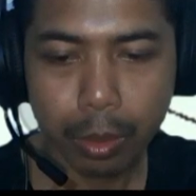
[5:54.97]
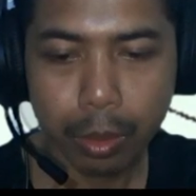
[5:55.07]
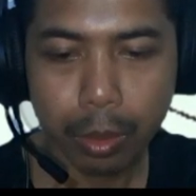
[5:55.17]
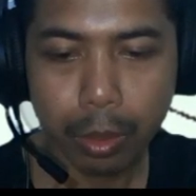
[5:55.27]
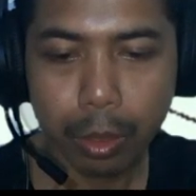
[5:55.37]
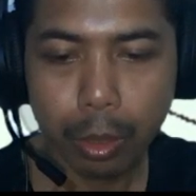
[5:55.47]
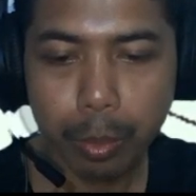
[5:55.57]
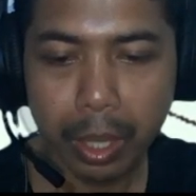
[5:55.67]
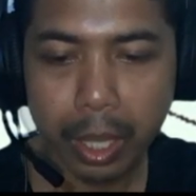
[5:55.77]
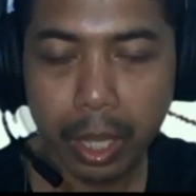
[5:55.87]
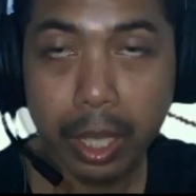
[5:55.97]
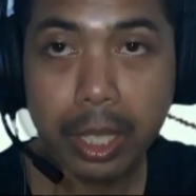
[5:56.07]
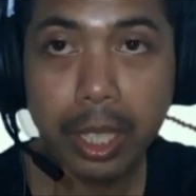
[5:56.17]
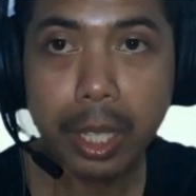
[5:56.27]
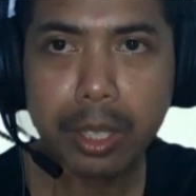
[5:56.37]
Untung
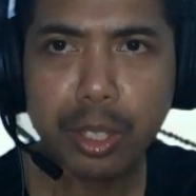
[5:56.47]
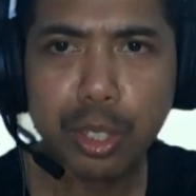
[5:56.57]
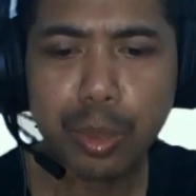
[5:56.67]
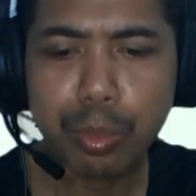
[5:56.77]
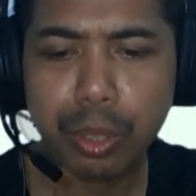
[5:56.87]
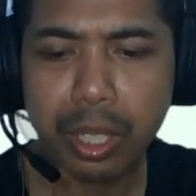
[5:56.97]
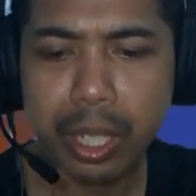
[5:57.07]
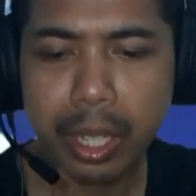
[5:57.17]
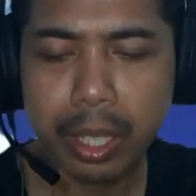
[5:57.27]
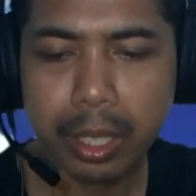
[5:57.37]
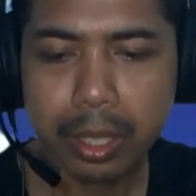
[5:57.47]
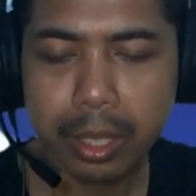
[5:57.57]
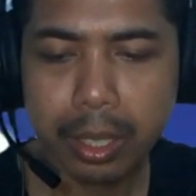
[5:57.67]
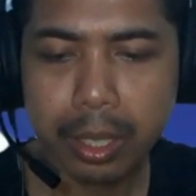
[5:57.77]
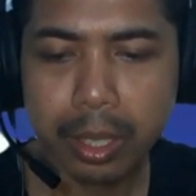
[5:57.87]
melayaninya cukup mudah,
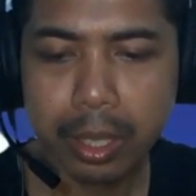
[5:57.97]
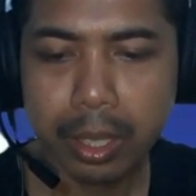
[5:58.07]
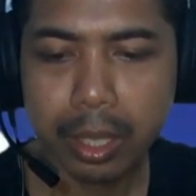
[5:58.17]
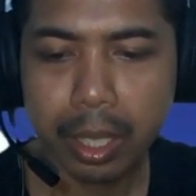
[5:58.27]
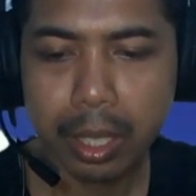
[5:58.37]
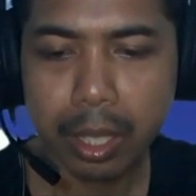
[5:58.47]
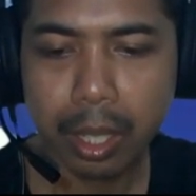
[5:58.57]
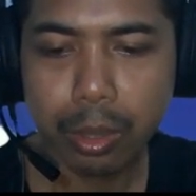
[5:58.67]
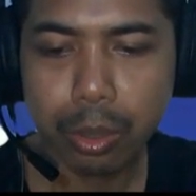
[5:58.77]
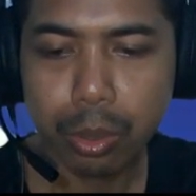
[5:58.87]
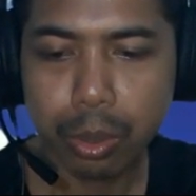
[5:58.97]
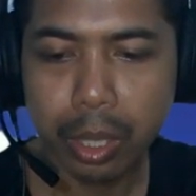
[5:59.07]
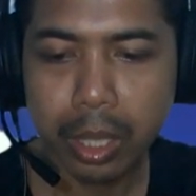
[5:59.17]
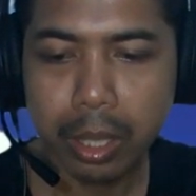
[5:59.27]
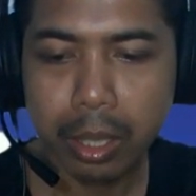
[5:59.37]
tidak terlalu sulit